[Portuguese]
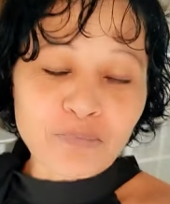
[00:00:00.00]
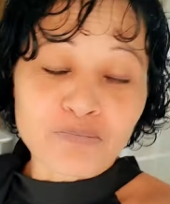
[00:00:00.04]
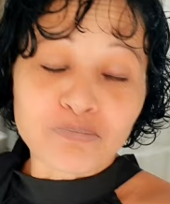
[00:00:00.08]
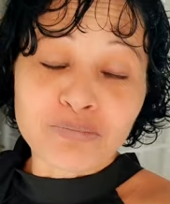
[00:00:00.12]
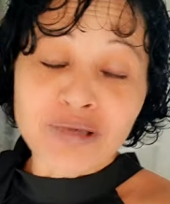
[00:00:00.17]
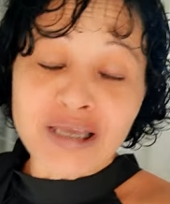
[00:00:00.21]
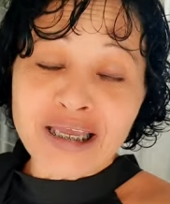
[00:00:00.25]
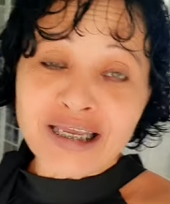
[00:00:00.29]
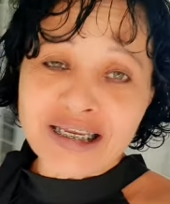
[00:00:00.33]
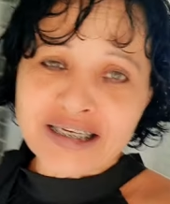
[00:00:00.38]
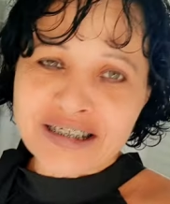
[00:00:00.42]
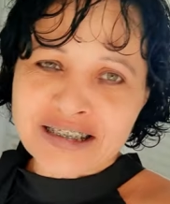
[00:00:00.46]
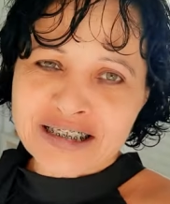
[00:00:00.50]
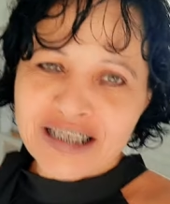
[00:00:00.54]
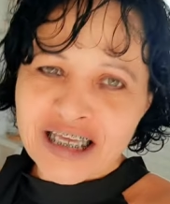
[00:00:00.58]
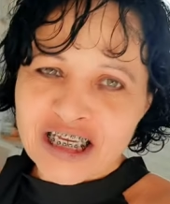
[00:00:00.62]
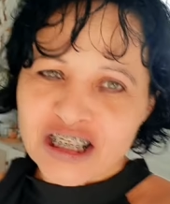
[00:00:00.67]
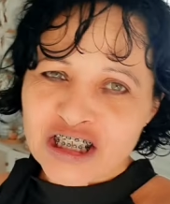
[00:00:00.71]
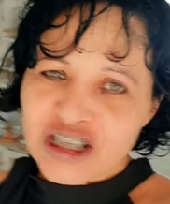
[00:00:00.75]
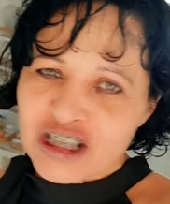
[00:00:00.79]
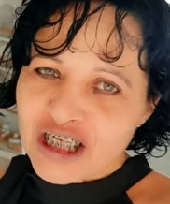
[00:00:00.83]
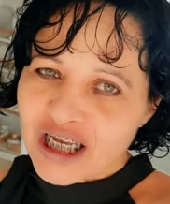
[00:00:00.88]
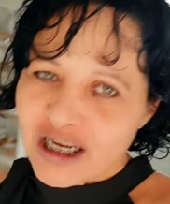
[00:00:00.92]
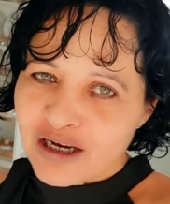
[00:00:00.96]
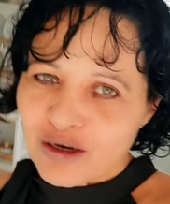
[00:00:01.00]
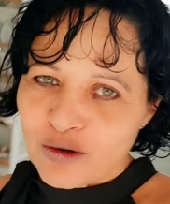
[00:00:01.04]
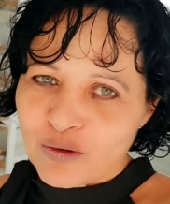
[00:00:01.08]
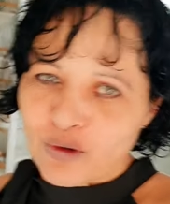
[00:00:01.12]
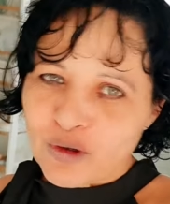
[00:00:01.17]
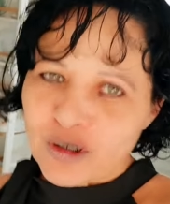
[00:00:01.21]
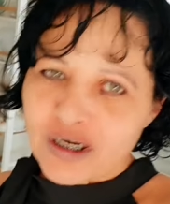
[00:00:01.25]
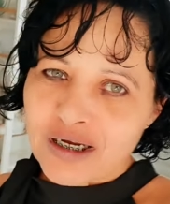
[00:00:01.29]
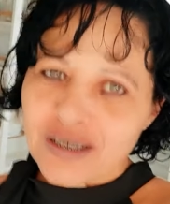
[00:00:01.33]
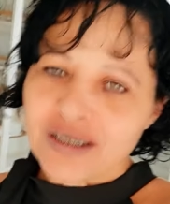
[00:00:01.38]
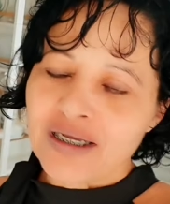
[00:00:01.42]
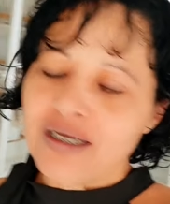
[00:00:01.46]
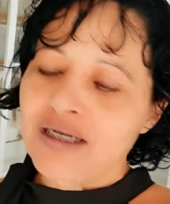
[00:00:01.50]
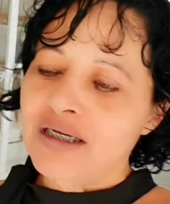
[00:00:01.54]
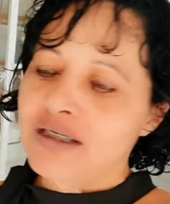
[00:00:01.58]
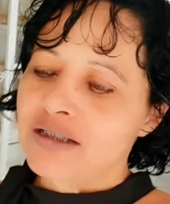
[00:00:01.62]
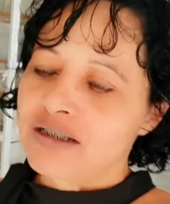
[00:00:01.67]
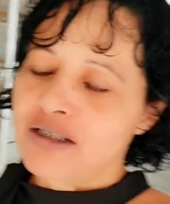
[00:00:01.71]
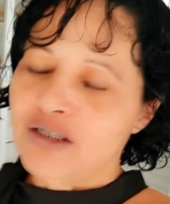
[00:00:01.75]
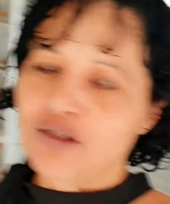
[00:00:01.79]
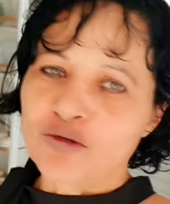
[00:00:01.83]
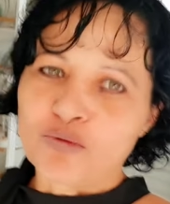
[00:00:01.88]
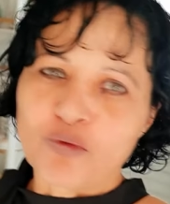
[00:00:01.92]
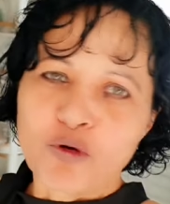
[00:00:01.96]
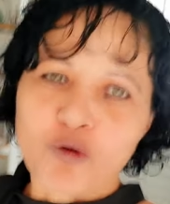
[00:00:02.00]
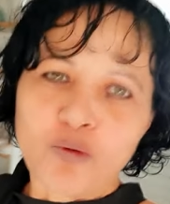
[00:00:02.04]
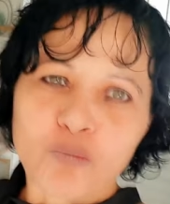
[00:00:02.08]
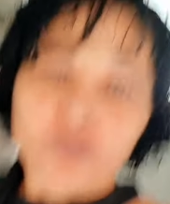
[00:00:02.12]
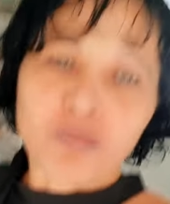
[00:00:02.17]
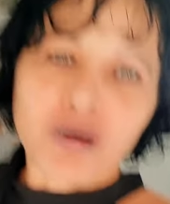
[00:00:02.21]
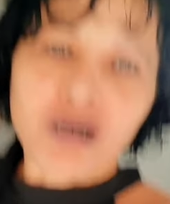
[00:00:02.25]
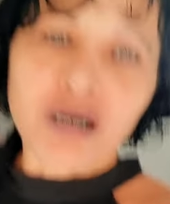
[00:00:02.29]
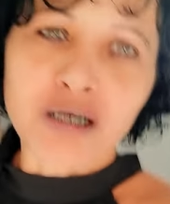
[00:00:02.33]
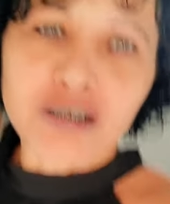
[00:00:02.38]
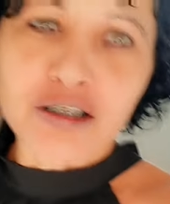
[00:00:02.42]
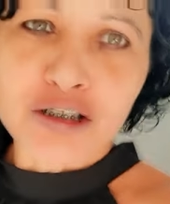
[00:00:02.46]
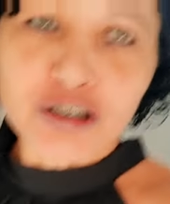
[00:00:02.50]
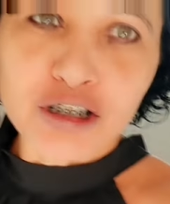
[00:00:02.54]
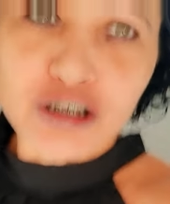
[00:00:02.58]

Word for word: bem cedinho agora, já tomei um banho,